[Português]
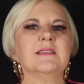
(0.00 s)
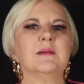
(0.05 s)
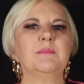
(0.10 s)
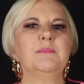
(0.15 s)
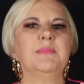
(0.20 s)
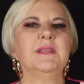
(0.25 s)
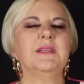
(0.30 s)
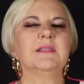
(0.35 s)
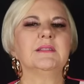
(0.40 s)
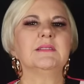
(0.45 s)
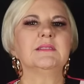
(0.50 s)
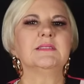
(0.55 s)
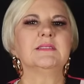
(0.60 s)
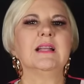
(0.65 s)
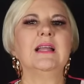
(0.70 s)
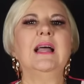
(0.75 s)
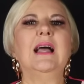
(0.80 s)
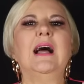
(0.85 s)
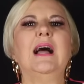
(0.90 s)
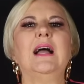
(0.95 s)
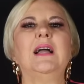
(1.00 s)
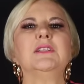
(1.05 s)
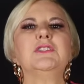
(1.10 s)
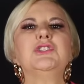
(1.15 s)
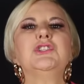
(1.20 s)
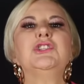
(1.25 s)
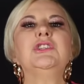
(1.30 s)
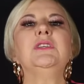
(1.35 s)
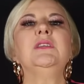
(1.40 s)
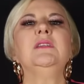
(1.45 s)
apenas:
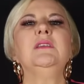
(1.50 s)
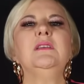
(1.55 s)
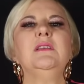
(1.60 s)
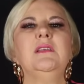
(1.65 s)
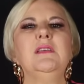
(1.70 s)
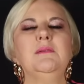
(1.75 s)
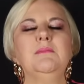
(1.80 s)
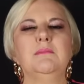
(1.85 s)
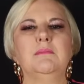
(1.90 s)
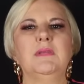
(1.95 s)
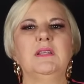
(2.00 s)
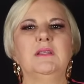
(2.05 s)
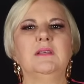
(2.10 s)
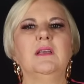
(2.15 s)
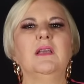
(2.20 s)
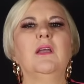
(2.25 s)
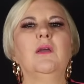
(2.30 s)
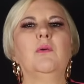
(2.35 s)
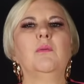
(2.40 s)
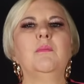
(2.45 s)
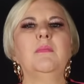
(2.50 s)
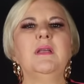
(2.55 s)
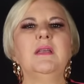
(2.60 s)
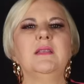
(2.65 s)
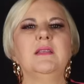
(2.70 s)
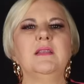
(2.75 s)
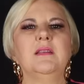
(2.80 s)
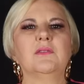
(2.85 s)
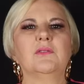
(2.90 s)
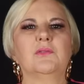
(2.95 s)
"Atire em mim, eu
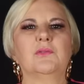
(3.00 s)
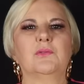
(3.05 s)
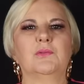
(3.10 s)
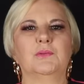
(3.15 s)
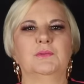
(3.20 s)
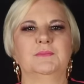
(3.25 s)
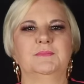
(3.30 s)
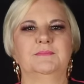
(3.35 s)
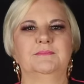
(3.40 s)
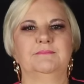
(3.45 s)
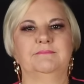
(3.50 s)
mereço".